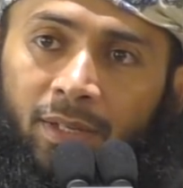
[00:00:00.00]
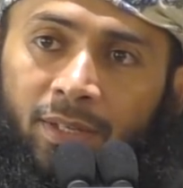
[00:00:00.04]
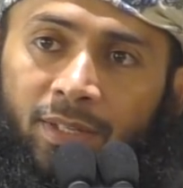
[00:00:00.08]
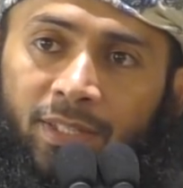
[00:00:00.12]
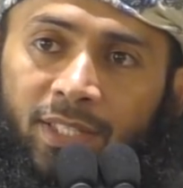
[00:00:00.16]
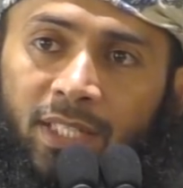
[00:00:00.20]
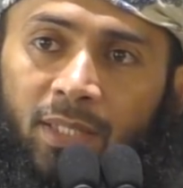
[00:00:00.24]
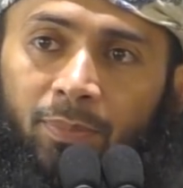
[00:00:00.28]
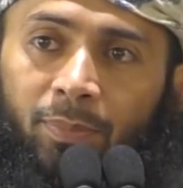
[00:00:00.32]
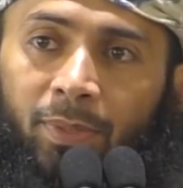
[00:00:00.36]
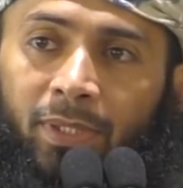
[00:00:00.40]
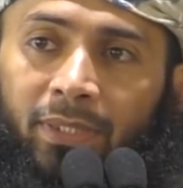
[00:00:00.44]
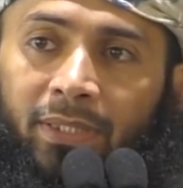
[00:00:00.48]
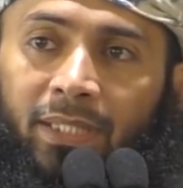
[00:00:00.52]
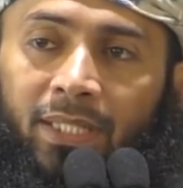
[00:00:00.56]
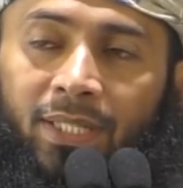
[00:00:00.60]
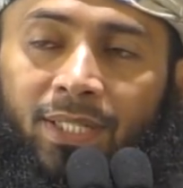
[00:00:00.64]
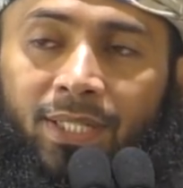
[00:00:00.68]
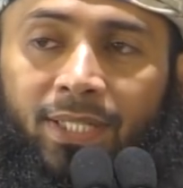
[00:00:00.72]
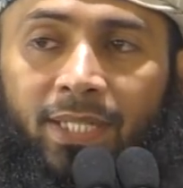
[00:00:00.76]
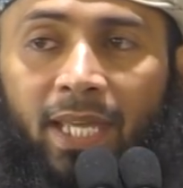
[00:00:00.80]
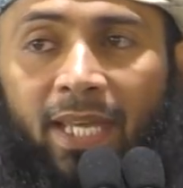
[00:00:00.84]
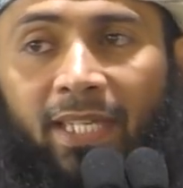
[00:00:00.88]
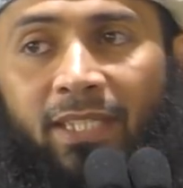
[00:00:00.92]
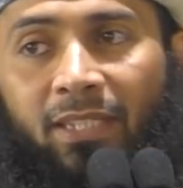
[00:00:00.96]
Seperti
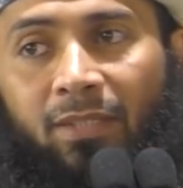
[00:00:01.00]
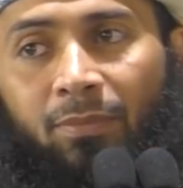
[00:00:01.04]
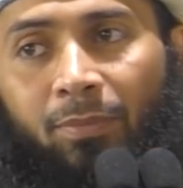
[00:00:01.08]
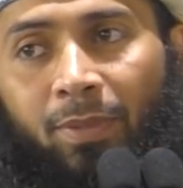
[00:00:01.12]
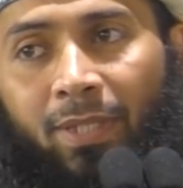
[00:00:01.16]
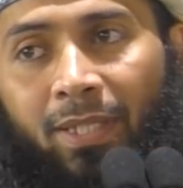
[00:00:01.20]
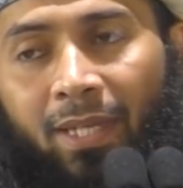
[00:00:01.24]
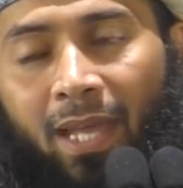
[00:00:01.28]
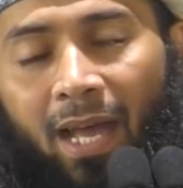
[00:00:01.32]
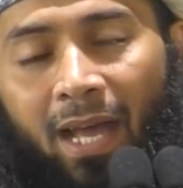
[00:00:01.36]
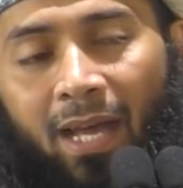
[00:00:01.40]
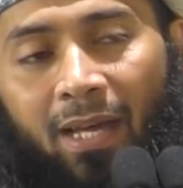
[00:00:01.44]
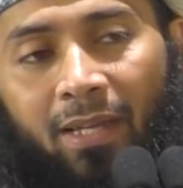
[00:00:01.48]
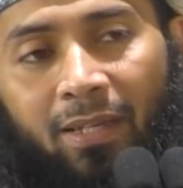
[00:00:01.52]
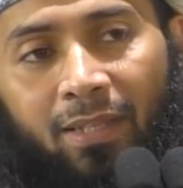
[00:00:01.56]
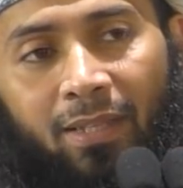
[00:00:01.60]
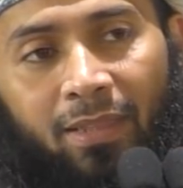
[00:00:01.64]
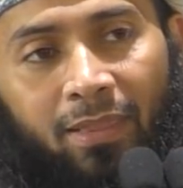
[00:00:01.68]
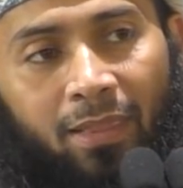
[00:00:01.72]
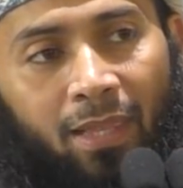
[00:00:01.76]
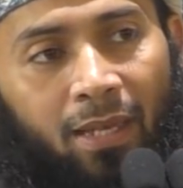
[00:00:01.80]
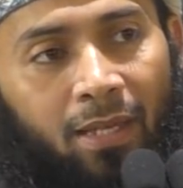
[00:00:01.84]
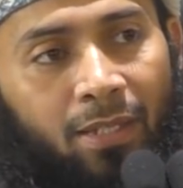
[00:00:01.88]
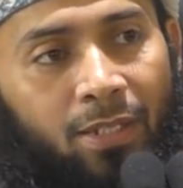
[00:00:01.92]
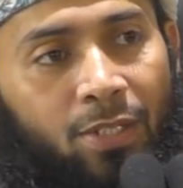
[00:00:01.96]
Zaid bin
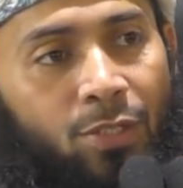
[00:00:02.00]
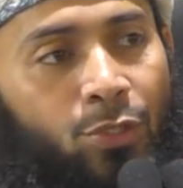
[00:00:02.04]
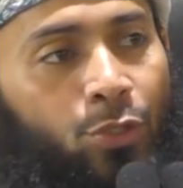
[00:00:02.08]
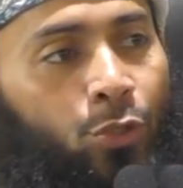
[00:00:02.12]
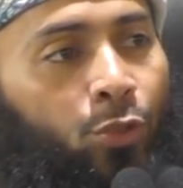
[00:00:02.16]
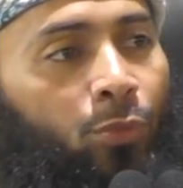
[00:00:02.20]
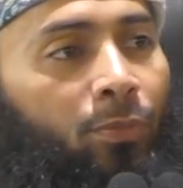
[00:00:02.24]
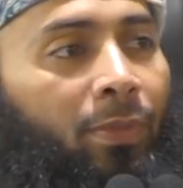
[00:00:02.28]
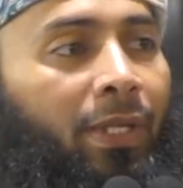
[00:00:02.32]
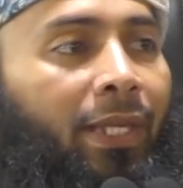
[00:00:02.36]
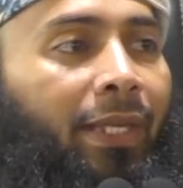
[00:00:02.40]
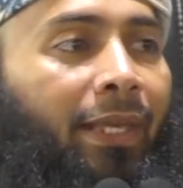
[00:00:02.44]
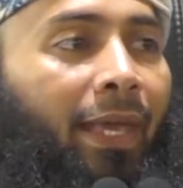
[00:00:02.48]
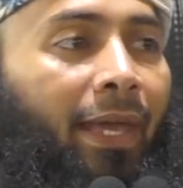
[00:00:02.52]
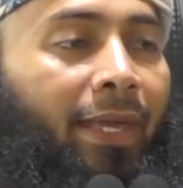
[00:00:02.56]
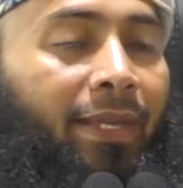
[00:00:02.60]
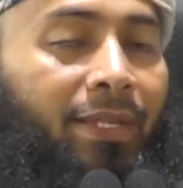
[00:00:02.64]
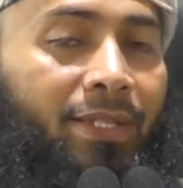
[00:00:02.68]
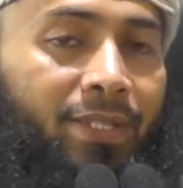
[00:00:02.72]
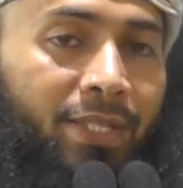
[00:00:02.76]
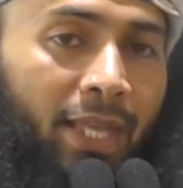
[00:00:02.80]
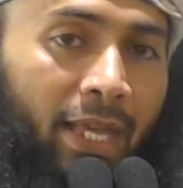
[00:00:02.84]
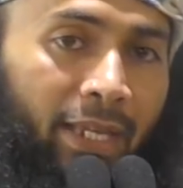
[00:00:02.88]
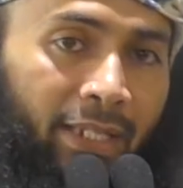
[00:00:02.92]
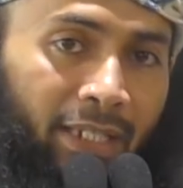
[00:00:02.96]
Harithah disuruh menikahin
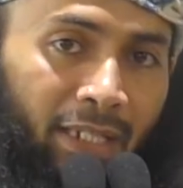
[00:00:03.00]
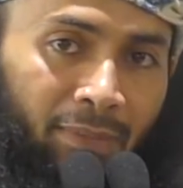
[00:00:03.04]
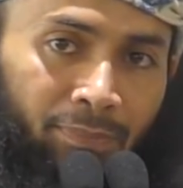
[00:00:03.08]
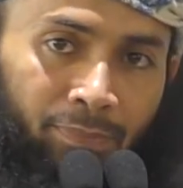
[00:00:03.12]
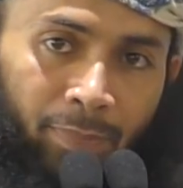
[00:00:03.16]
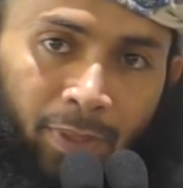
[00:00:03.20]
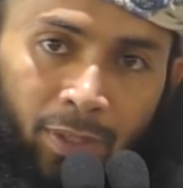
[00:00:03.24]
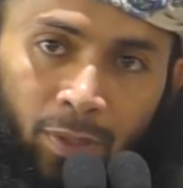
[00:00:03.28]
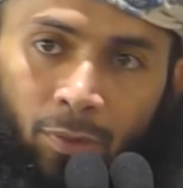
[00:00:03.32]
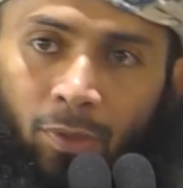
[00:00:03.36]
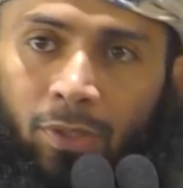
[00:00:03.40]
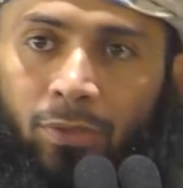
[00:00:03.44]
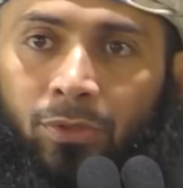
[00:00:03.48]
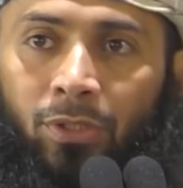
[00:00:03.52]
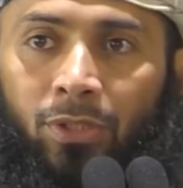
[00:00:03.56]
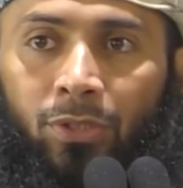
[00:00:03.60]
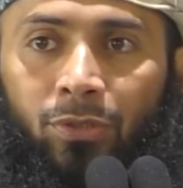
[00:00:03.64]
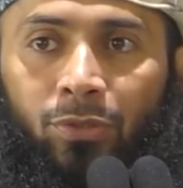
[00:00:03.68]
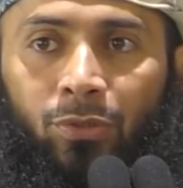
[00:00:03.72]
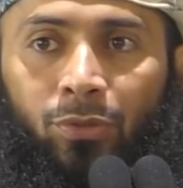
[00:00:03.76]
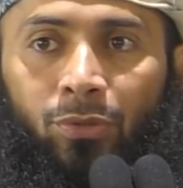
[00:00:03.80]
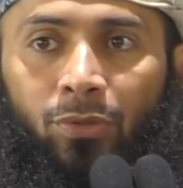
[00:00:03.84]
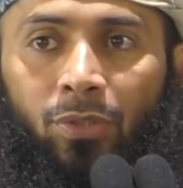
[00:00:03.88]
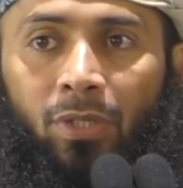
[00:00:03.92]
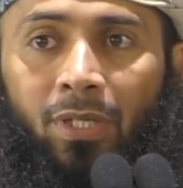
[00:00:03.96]
Zainab pada waktu
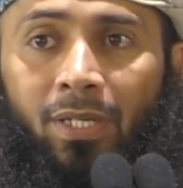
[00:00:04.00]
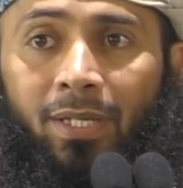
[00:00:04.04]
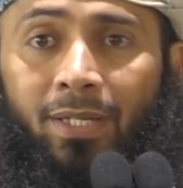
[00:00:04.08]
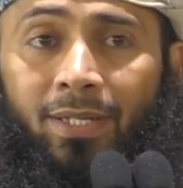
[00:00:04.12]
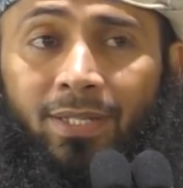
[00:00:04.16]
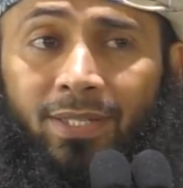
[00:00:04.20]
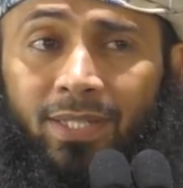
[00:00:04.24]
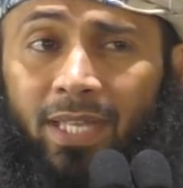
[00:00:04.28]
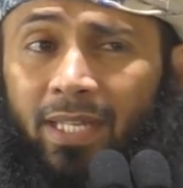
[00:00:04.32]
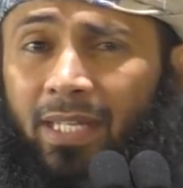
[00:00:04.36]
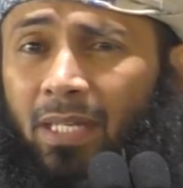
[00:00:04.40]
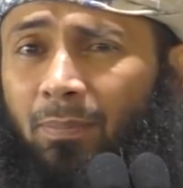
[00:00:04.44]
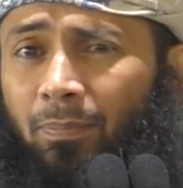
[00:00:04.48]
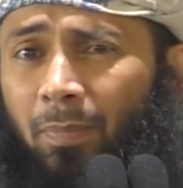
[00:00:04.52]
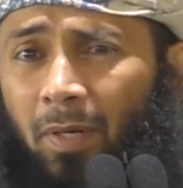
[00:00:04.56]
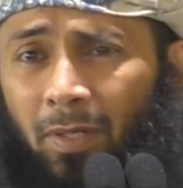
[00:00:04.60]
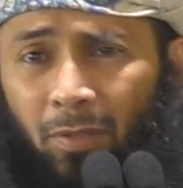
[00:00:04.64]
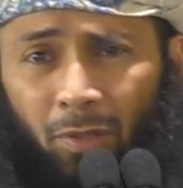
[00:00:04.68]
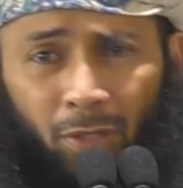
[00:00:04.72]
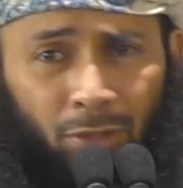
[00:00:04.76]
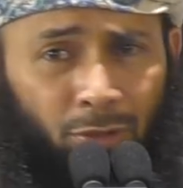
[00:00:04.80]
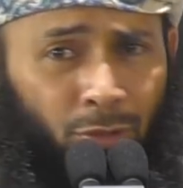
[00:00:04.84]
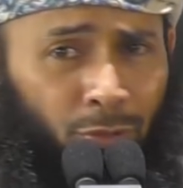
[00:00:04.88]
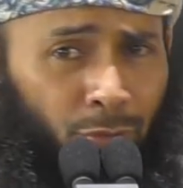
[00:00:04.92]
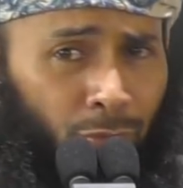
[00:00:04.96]
itu. Zainab pada
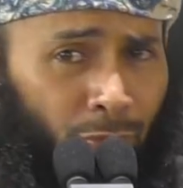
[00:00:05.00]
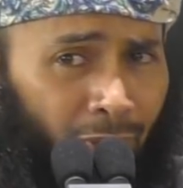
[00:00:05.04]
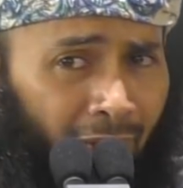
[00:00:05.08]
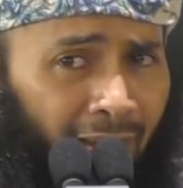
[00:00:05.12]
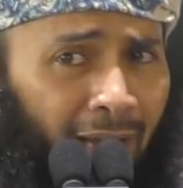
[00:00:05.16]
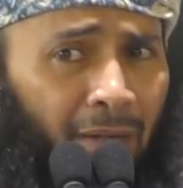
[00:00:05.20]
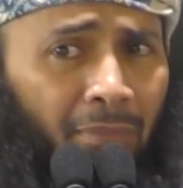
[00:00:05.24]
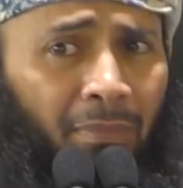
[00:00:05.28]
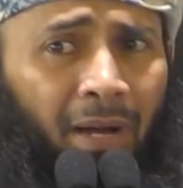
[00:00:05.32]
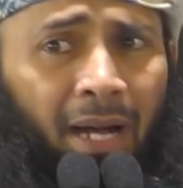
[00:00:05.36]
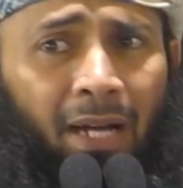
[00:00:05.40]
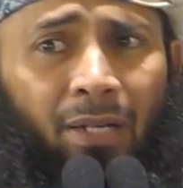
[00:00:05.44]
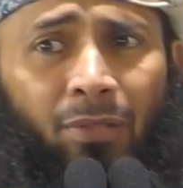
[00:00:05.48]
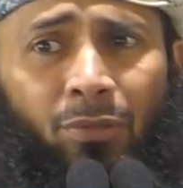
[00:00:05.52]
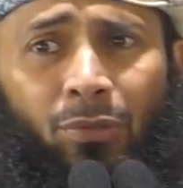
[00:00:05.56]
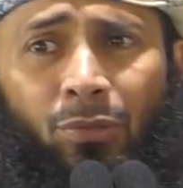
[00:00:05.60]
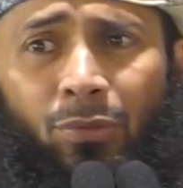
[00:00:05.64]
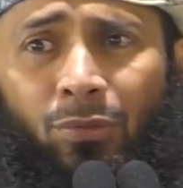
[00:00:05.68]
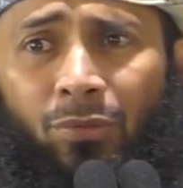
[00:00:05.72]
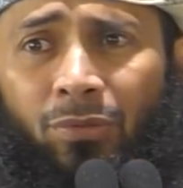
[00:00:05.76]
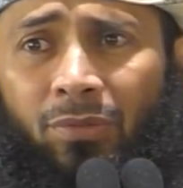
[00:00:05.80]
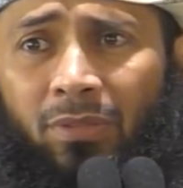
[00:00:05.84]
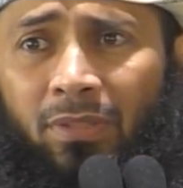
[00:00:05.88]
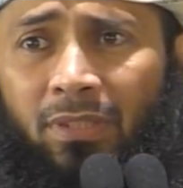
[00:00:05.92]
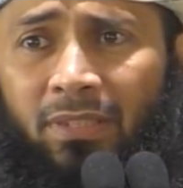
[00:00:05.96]
waktu itu nggak
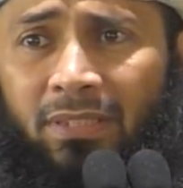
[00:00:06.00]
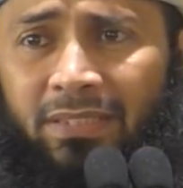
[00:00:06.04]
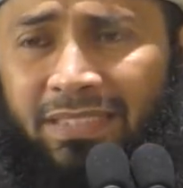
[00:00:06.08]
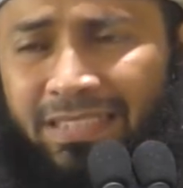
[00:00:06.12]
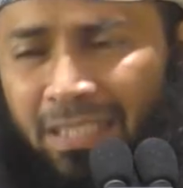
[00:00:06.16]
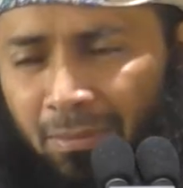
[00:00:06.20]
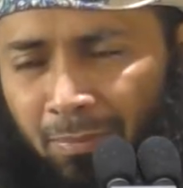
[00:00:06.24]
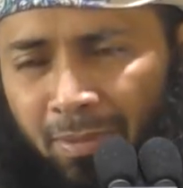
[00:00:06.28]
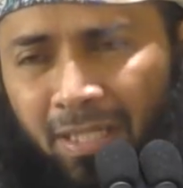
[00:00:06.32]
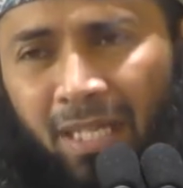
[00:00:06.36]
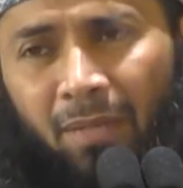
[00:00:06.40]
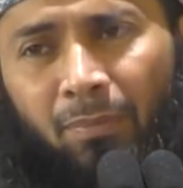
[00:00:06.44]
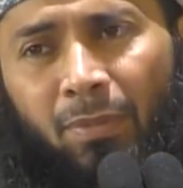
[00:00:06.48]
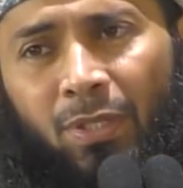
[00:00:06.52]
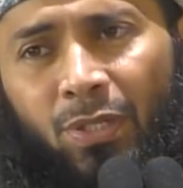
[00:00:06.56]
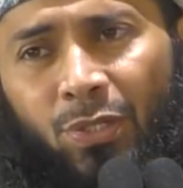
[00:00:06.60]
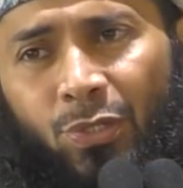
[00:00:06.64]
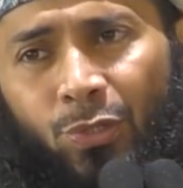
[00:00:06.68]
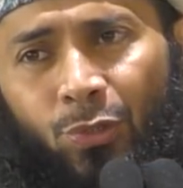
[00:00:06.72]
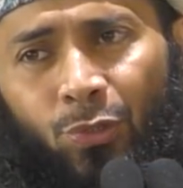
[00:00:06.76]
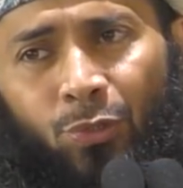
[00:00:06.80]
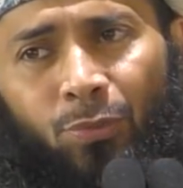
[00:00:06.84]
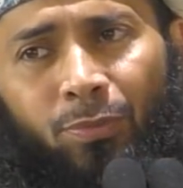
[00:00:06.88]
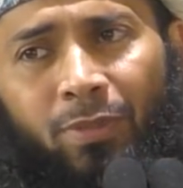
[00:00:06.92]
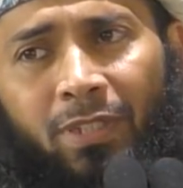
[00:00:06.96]
mau sama Nabi
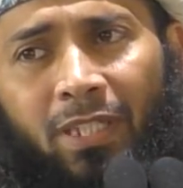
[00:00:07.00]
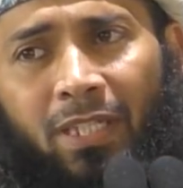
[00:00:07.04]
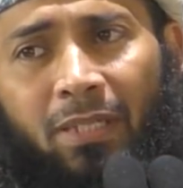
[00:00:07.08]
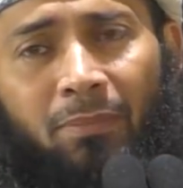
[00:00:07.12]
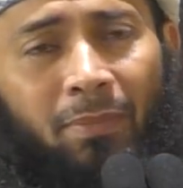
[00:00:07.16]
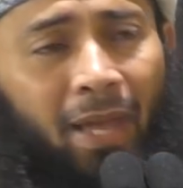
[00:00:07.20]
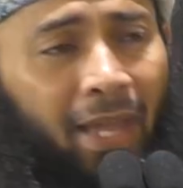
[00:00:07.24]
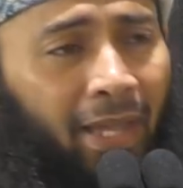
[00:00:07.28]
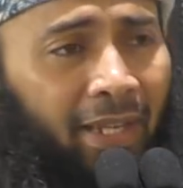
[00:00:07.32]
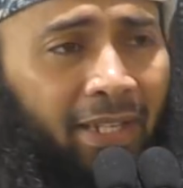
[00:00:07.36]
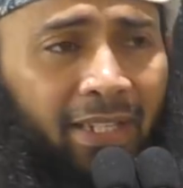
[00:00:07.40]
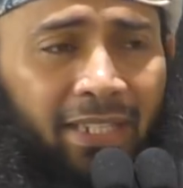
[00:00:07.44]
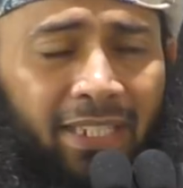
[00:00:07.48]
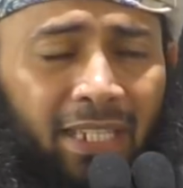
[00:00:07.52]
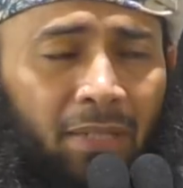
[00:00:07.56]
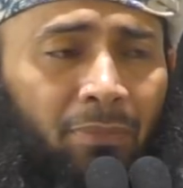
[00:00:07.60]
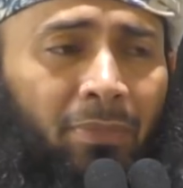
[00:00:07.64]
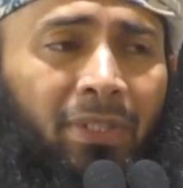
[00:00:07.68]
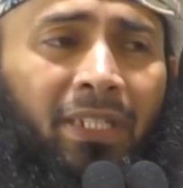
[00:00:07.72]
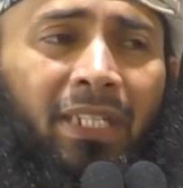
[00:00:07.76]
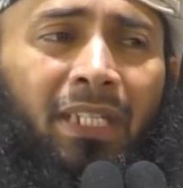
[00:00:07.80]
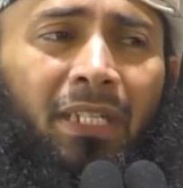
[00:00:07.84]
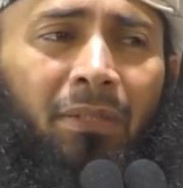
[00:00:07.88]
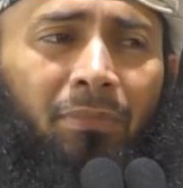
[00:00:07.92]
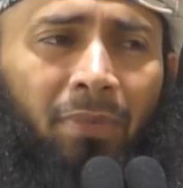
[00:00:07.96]
disuruh menerima akhirnya dia
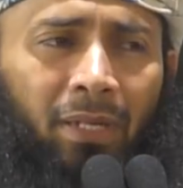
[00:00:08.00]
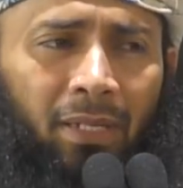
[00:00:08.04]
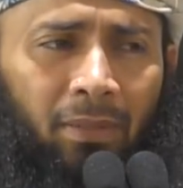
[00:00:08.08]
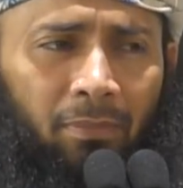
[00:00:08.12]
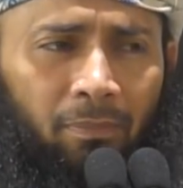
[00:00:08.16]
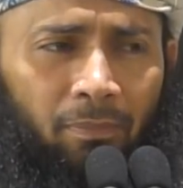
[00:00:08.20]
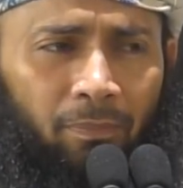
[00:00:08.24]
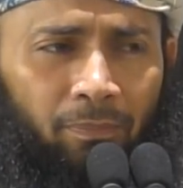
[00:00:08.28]
menerima